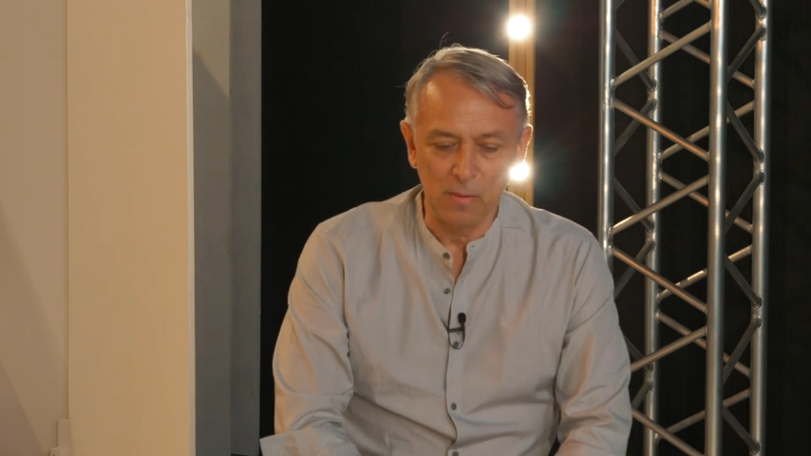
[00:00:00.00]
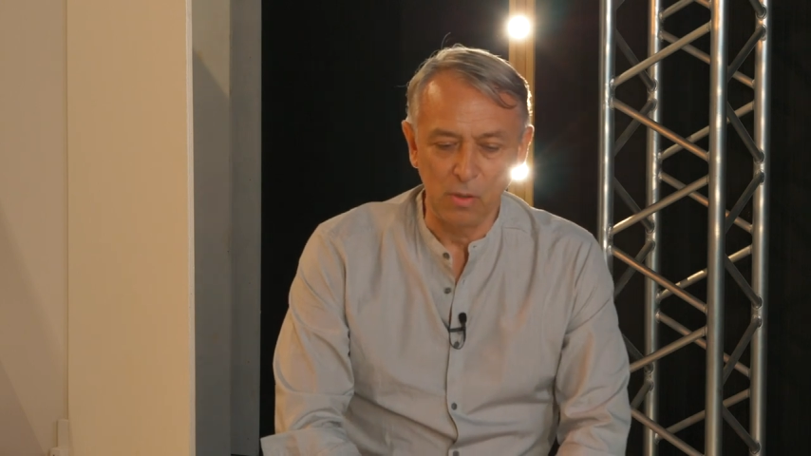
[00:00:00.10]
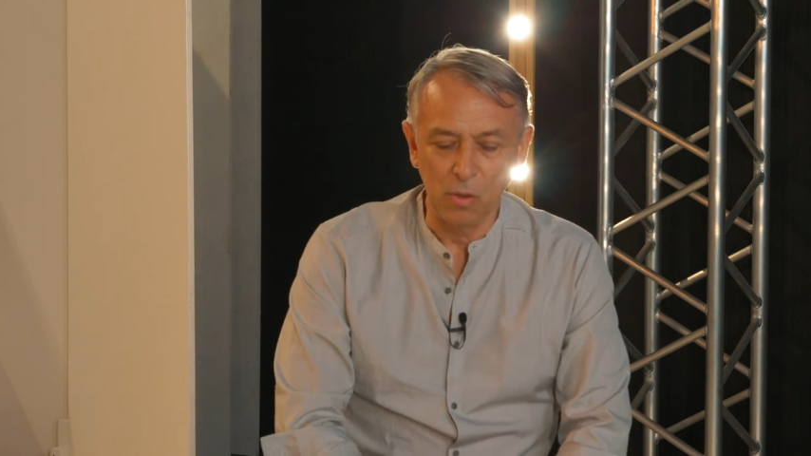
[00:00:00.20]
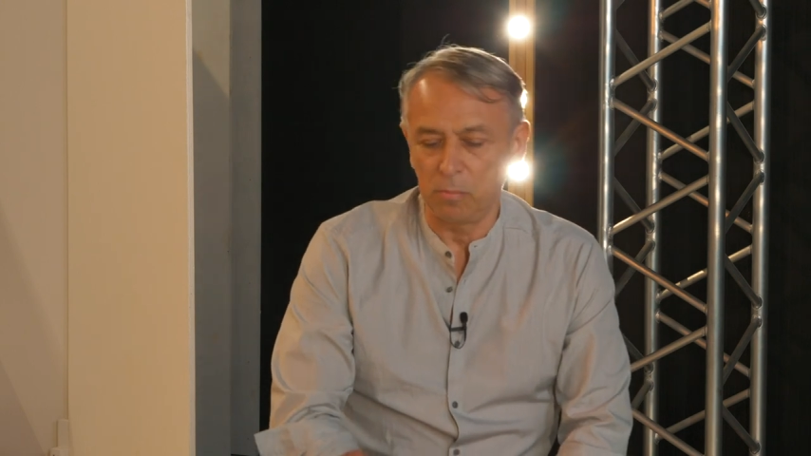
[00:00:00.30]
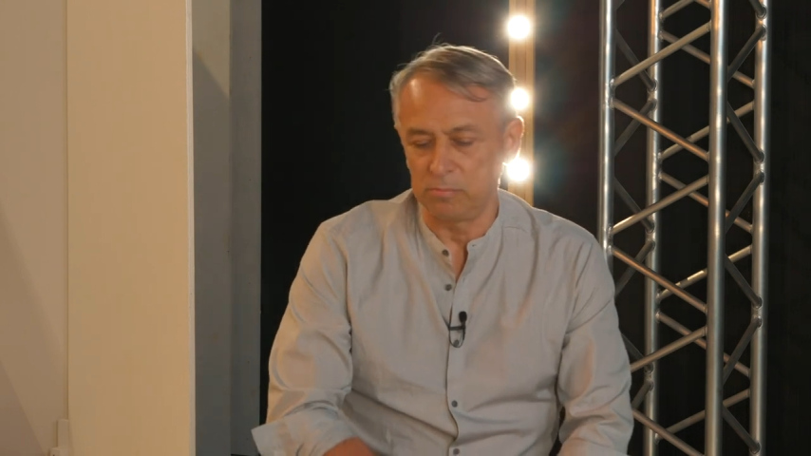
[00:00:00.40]

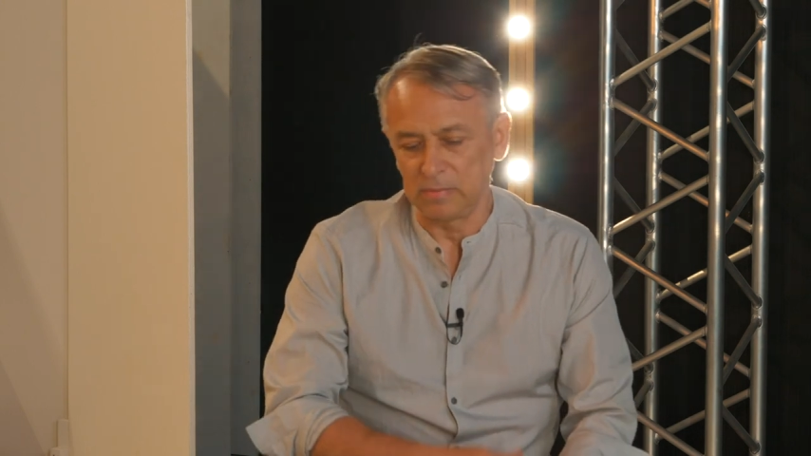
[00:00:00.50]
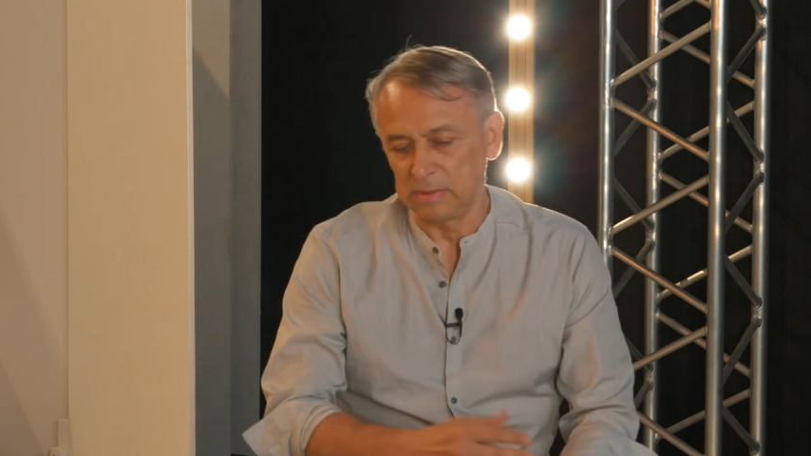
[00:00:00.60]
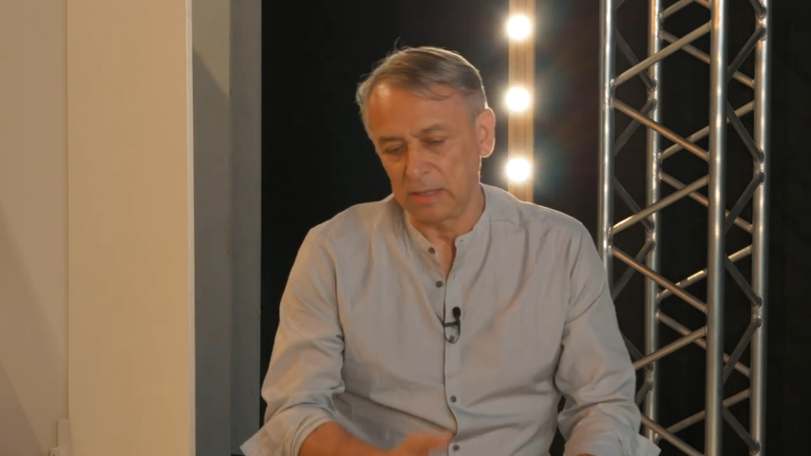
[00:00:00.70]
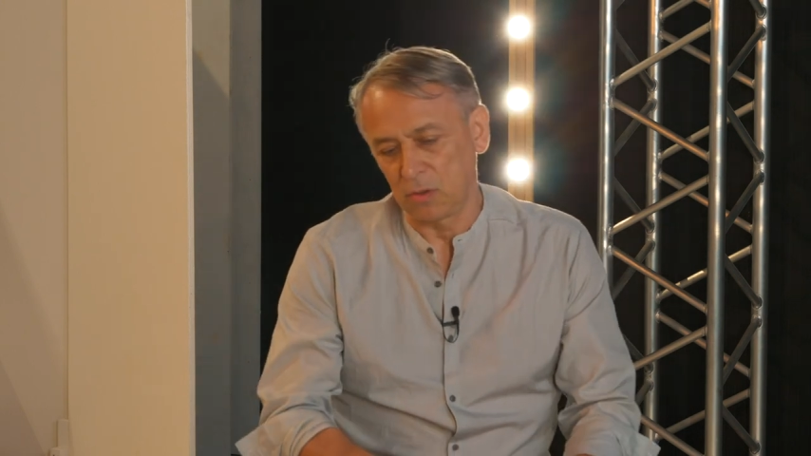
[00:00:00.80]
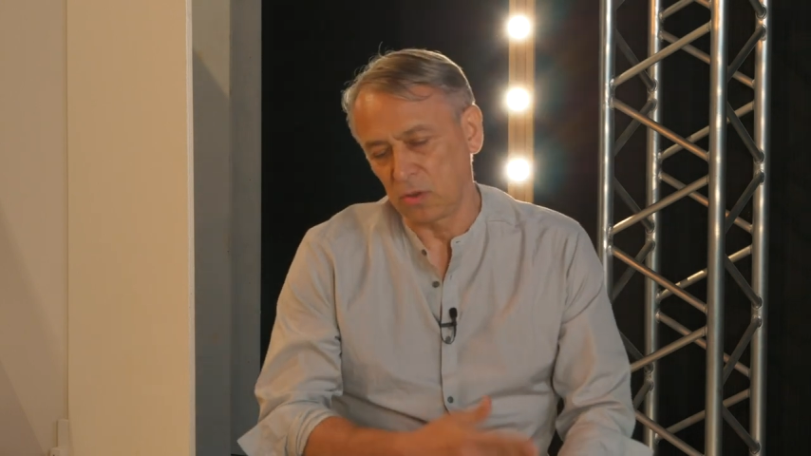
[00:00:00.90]
io
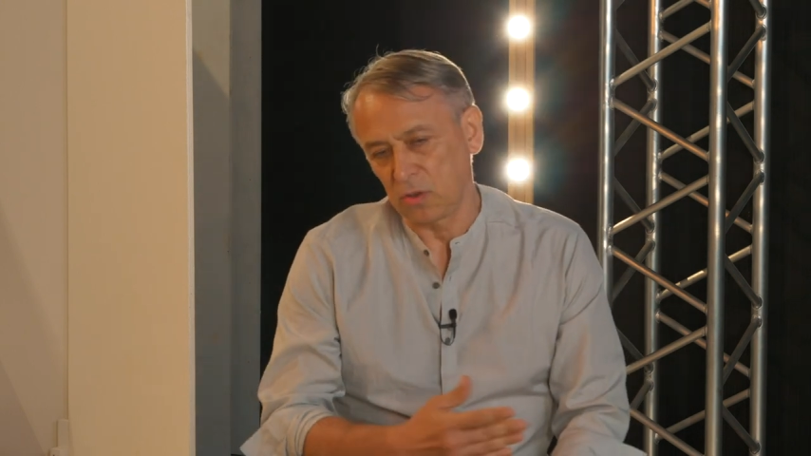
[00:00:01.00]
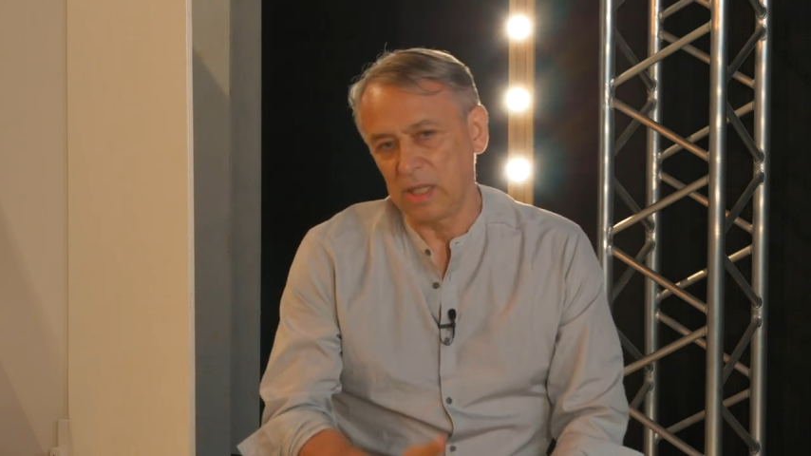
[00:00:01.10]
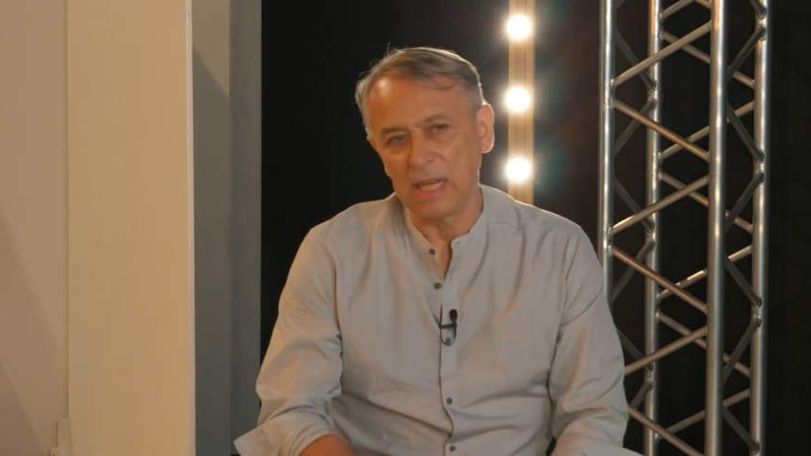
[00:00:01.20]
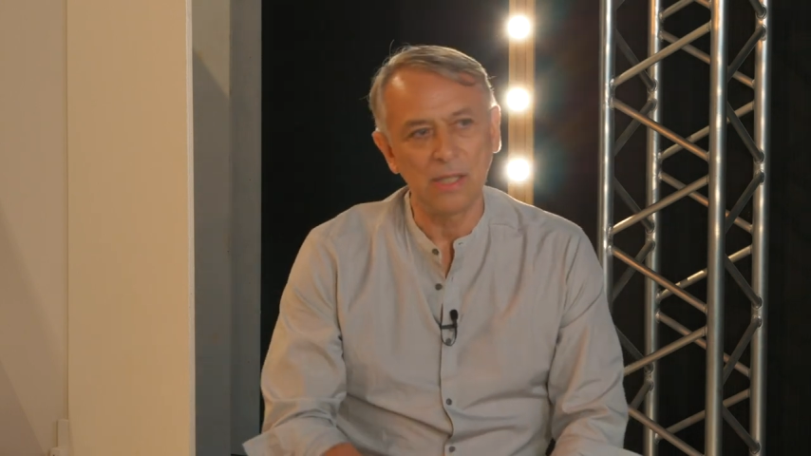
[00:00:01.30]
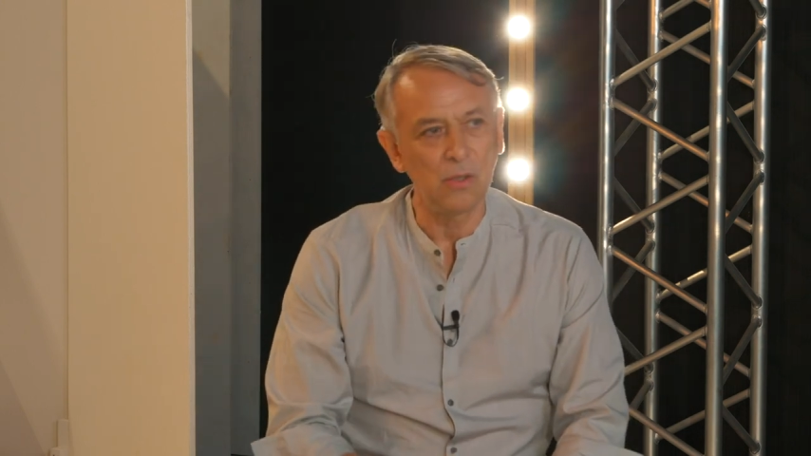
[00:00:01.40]
nel corso
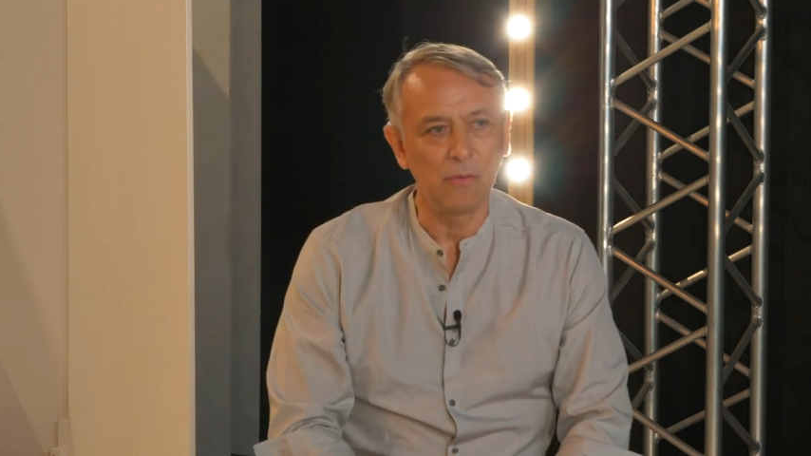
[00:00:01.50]
degli anni ho